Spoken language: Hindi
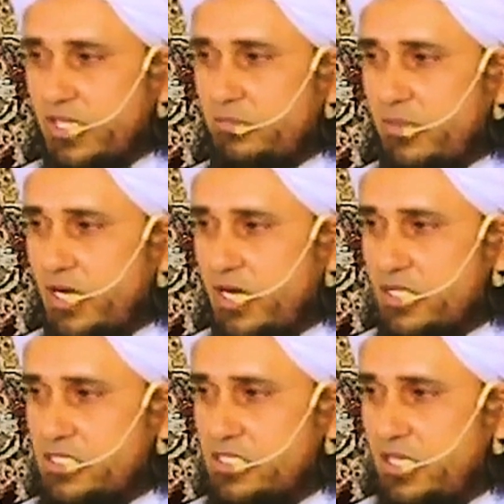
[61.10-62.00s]
के
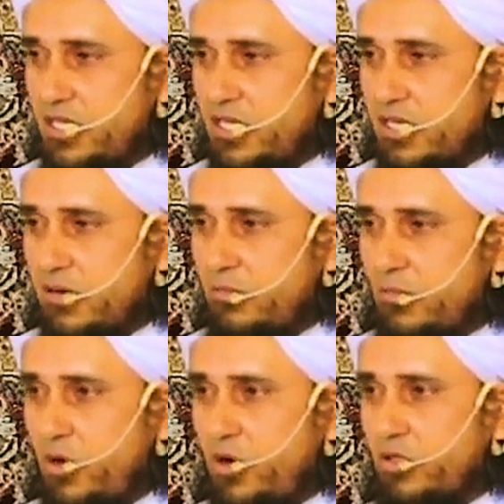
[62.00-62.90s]
बाद से लेकर
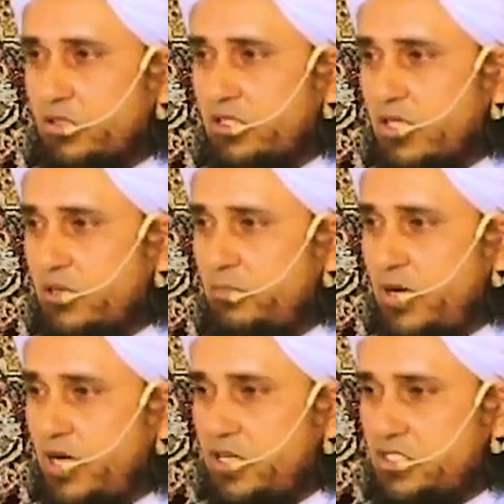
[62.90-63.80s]
मौत तक
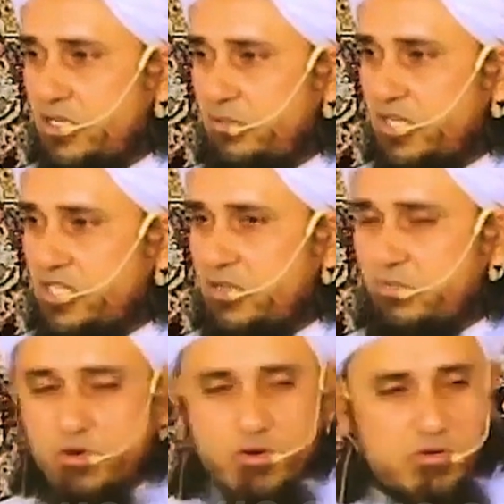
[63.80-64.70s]
पांच नमाजें
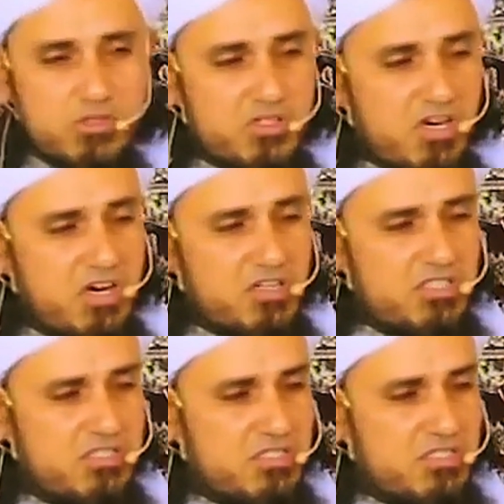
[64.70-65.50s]
पढ़ो सारी